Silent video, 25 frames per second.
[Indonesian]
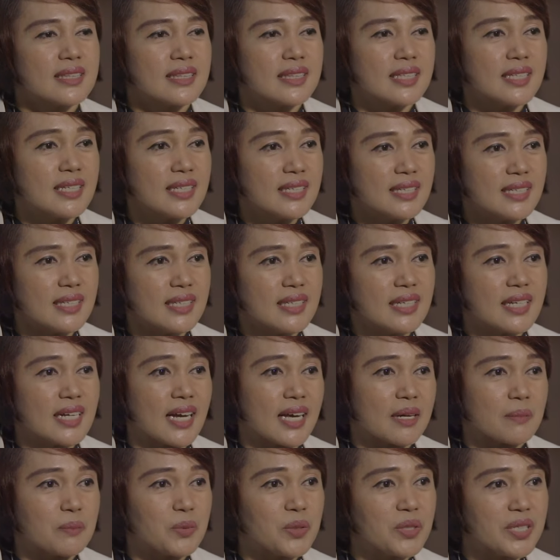tinggi,
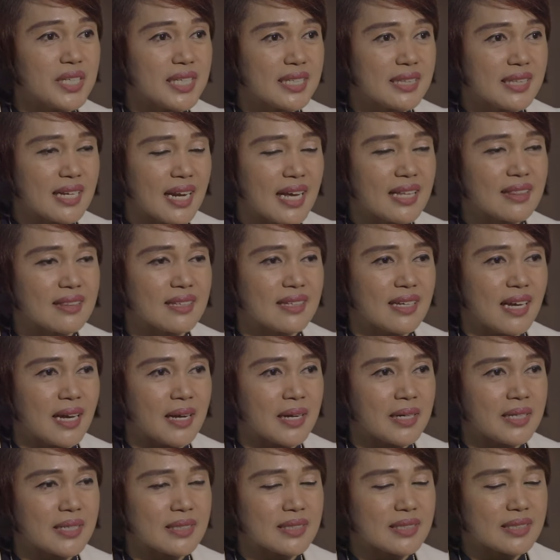karbohidrat
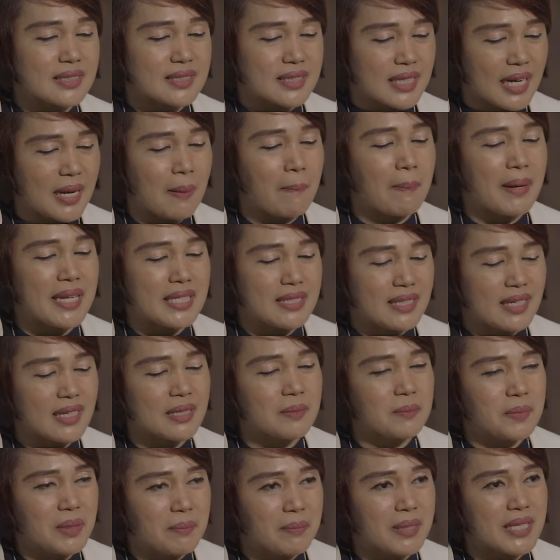yang serapannya
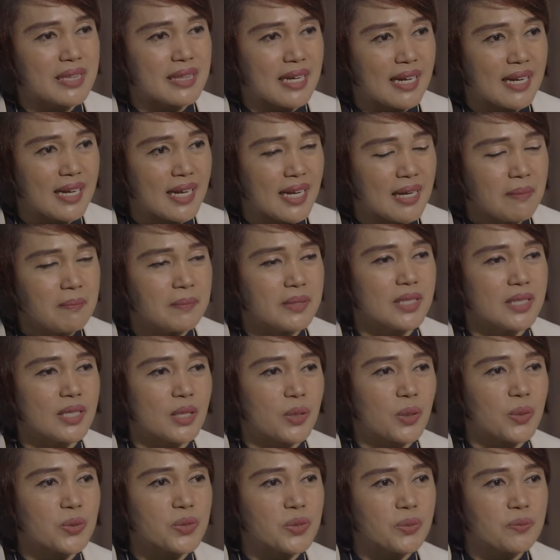lebih bertahap
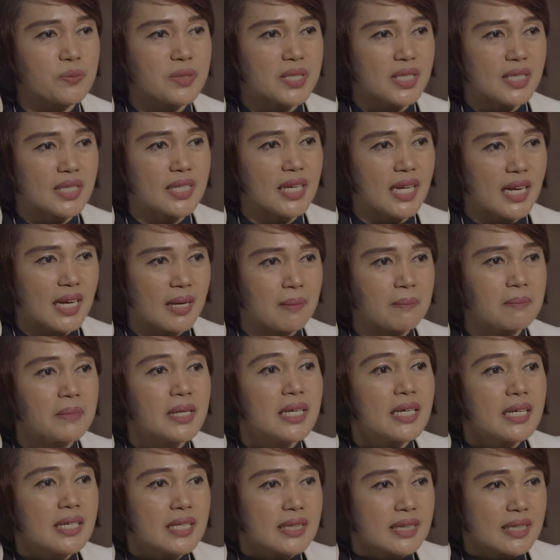dikonsumsi dalam
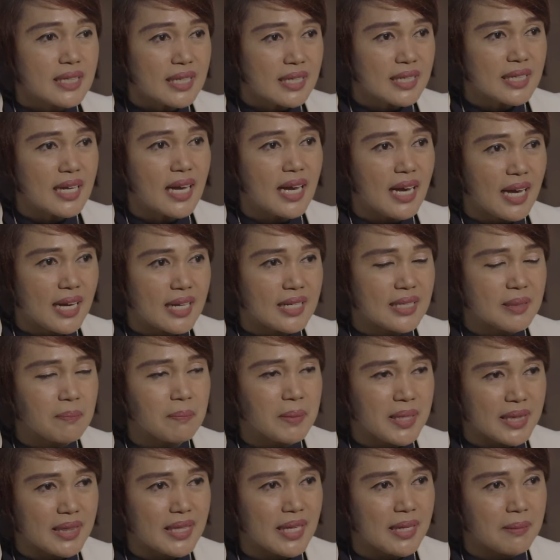tiga hari
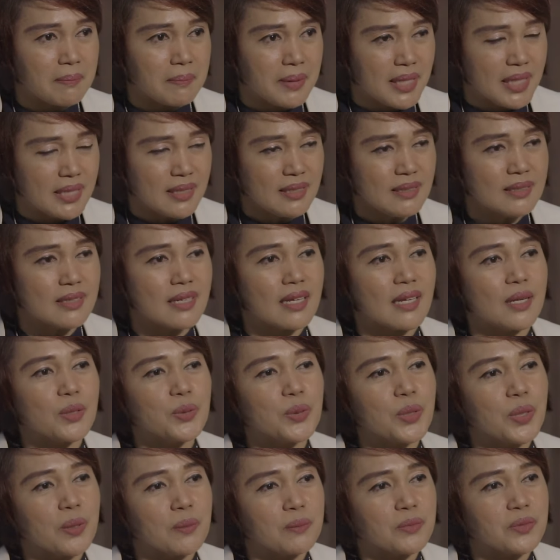pertama,
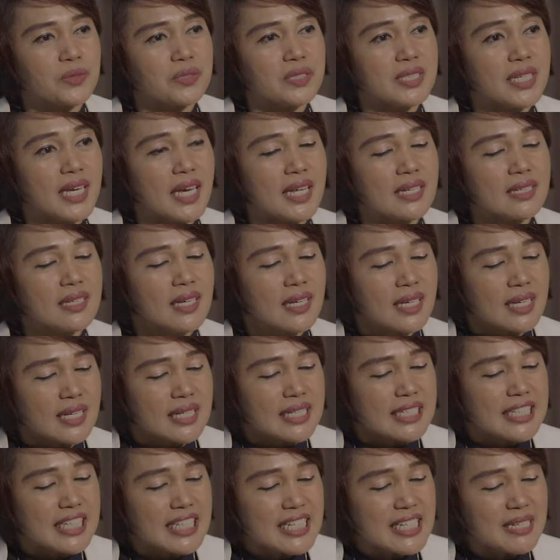lalu kemudian
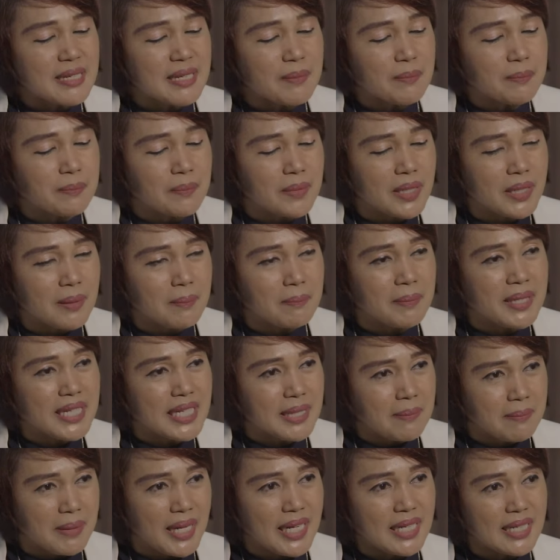
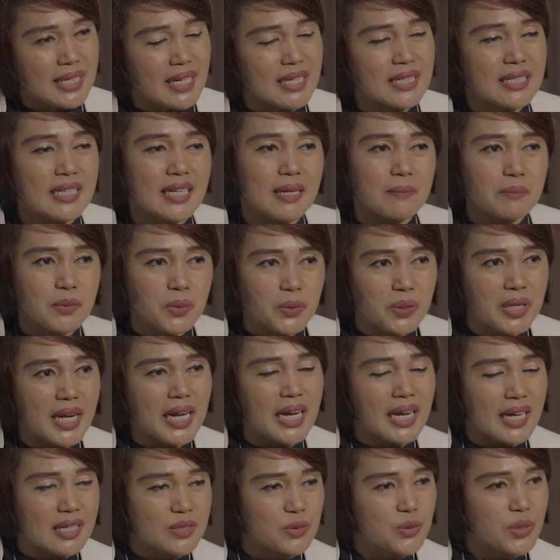diminimalkan e, dengan
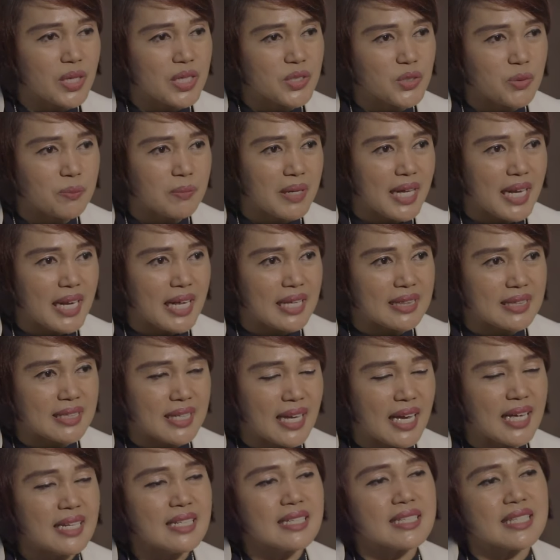mengurangkan juga jumlah
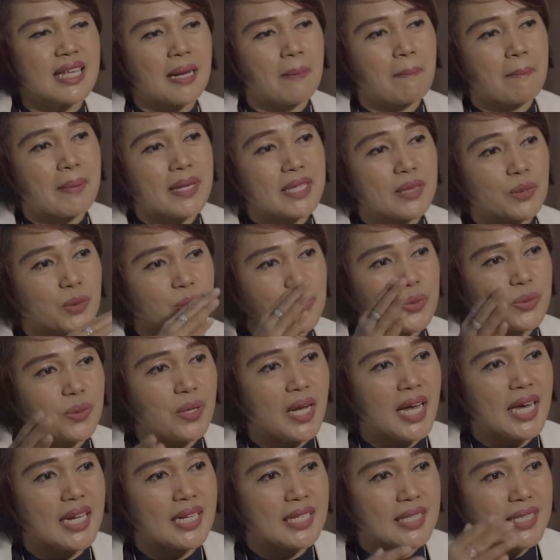latihan sampai tujuh
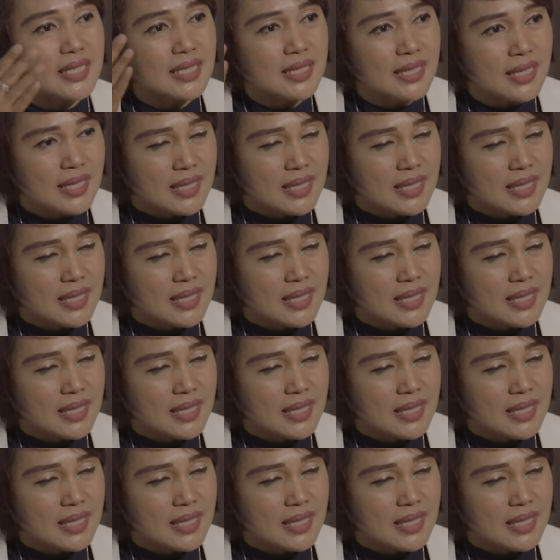hari